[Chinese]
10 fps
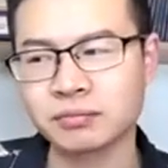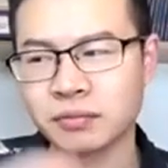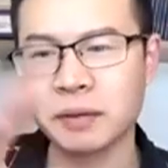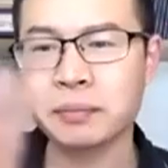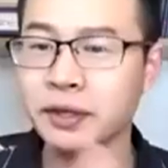
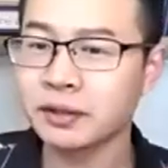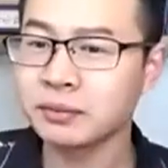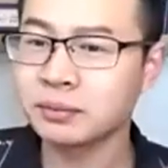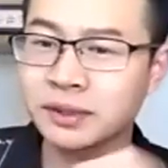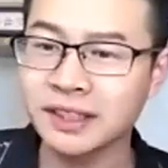跟别
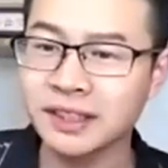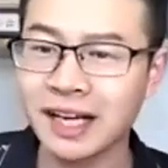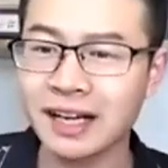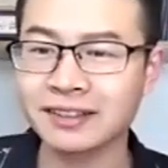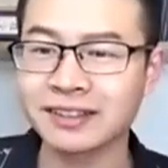人不一
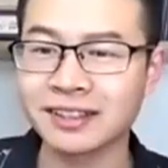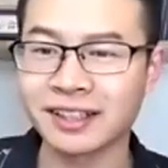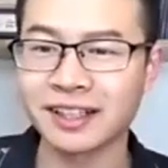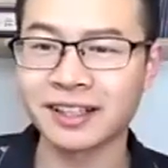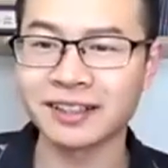样
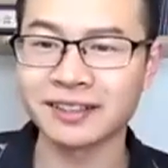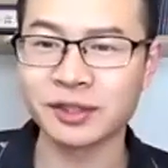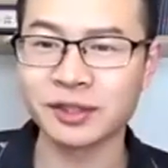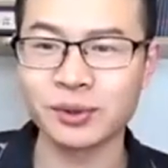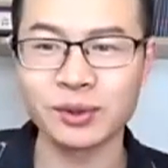啊，
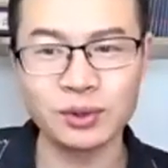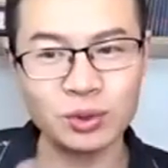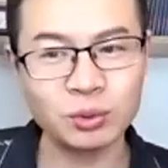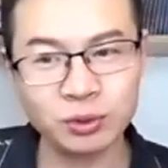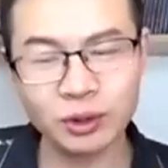与
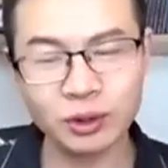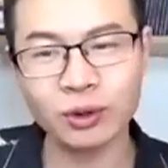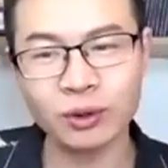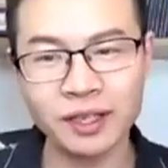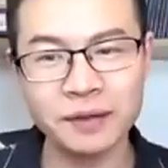众不
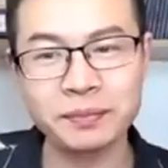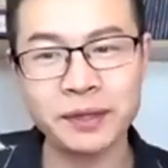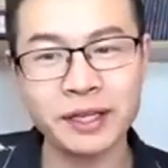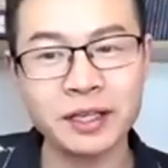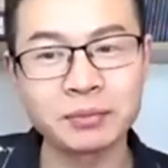同，跟
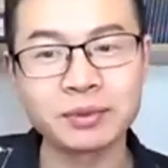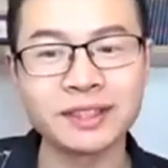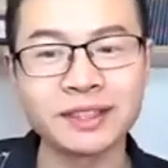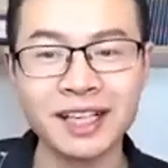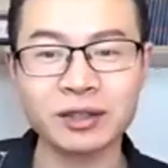别人不
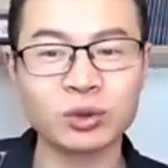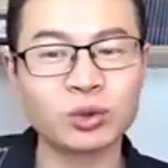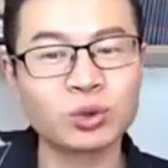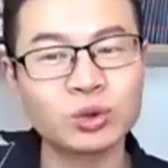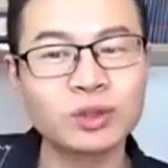一样，
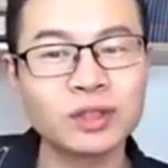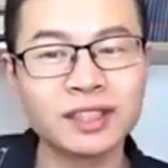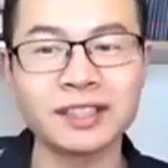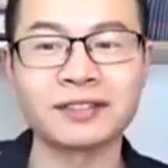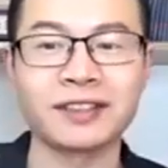突出的
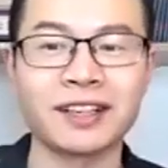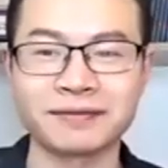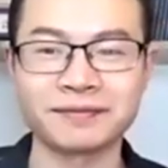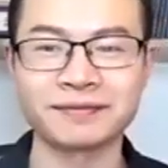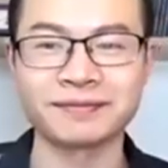地方，
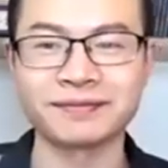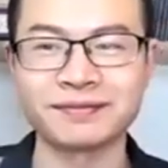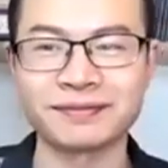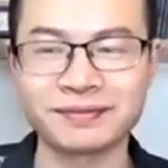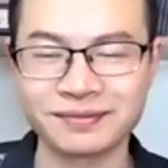嗯，
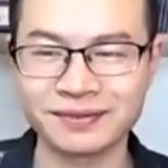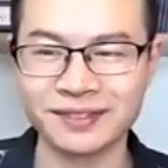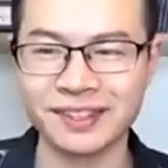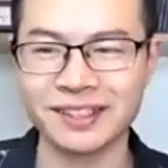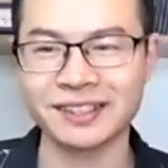
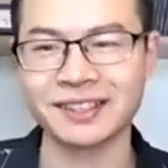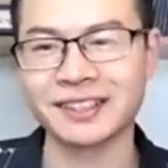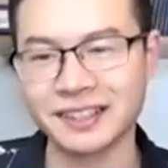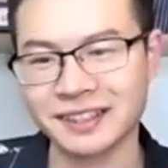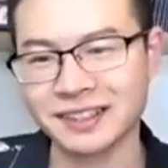
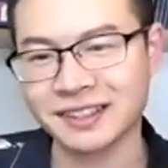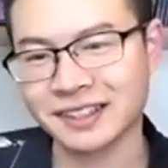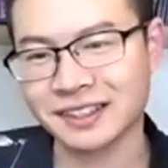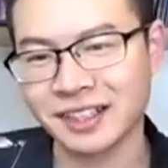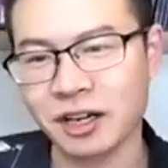
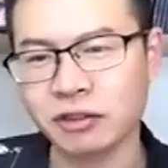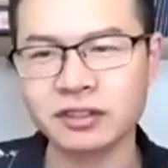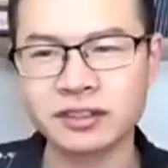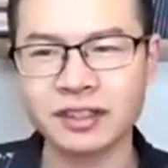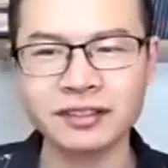哎 o u t
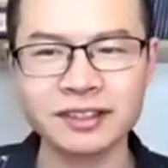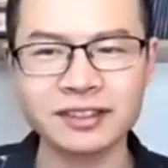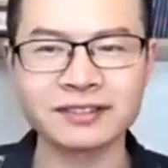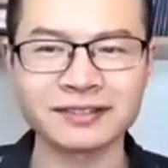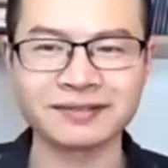s t a n d i
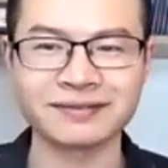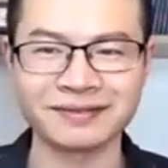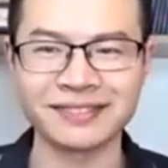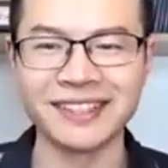n g